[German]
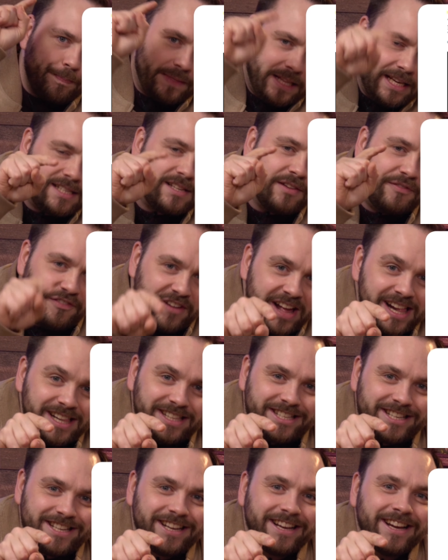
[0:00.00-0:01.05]
Diese
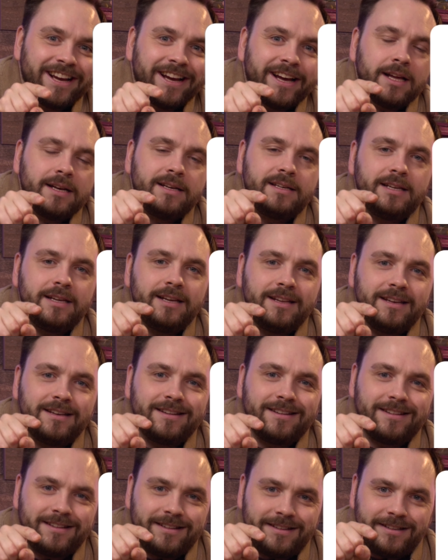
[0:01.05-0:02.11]
Welt, die,
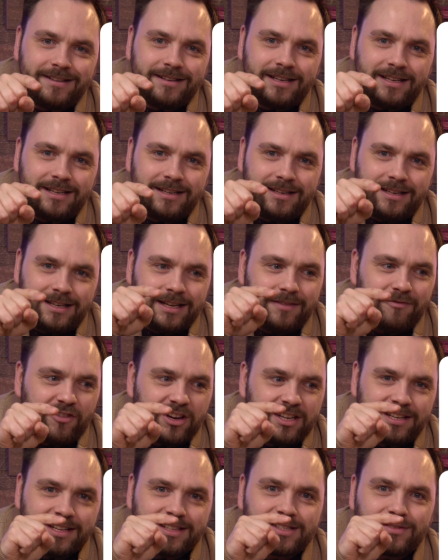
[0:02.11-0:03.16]
die
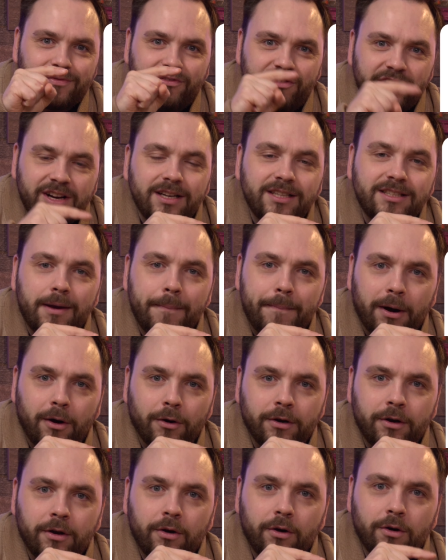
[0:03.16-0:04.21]
wird jetzt wirklich
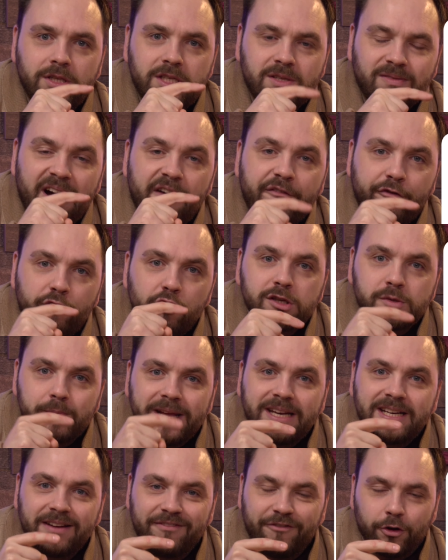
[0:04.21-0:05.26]
gebaut. Und zwar fürs
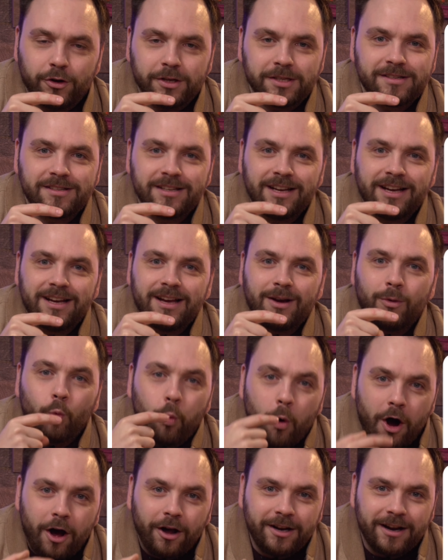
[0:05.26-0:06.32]
Metaverse.
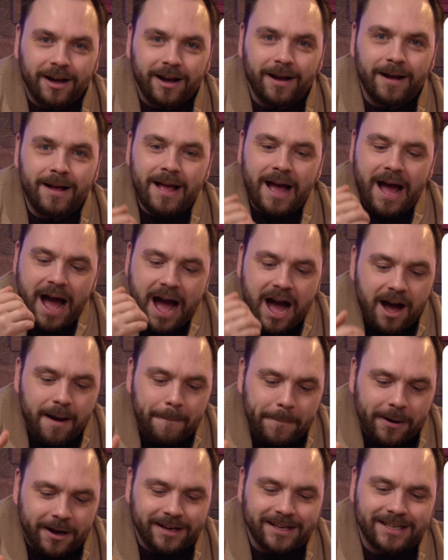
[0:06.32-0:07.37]
Warner
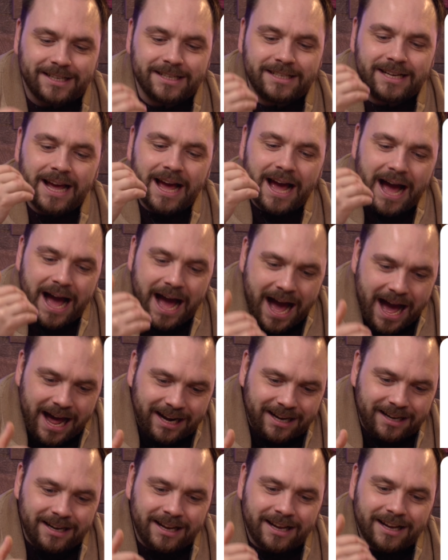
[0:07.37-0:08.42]
arbeitet
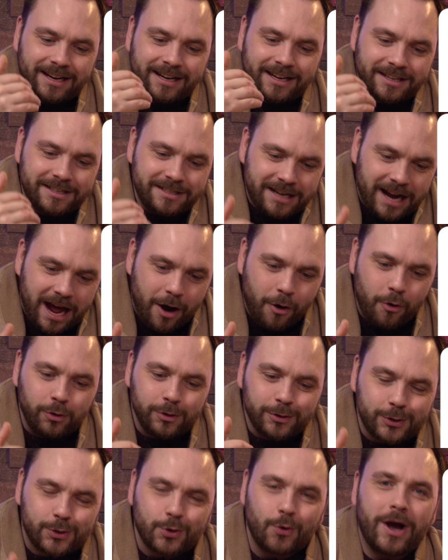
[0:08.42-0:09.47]
an genau
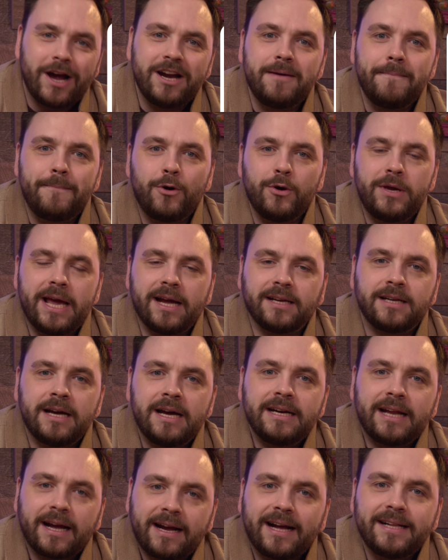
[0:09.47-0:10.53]
so einem Projekt.
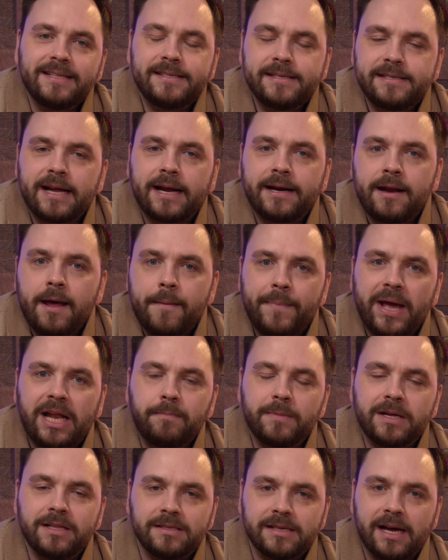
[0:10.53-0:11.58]
Da kannst du dann
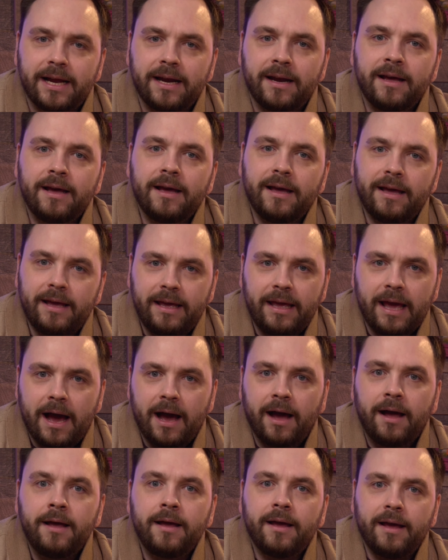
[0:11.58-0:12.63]
Batman sein.
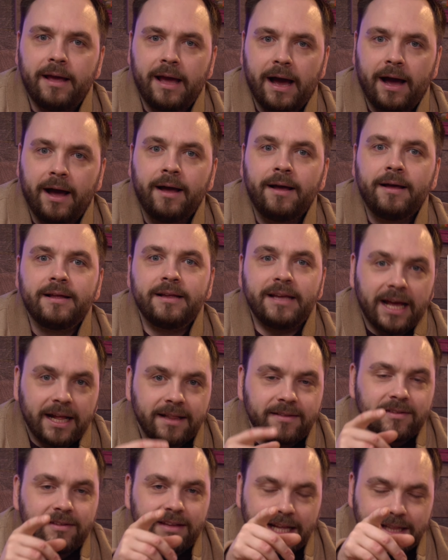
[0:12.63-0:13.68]
Ja, ja,
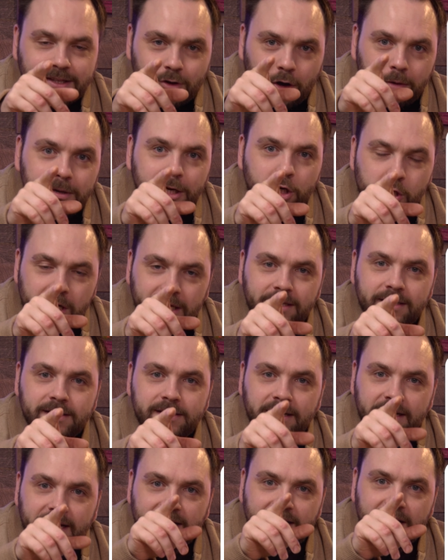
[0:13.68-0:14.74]
jetzt, jetzt kommt der
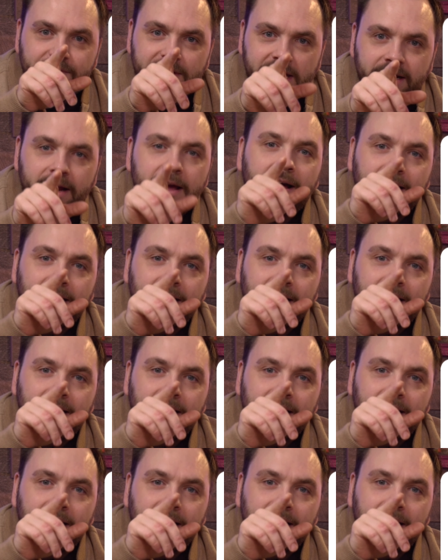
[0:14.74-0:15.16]
schlechteste Gag der Welt.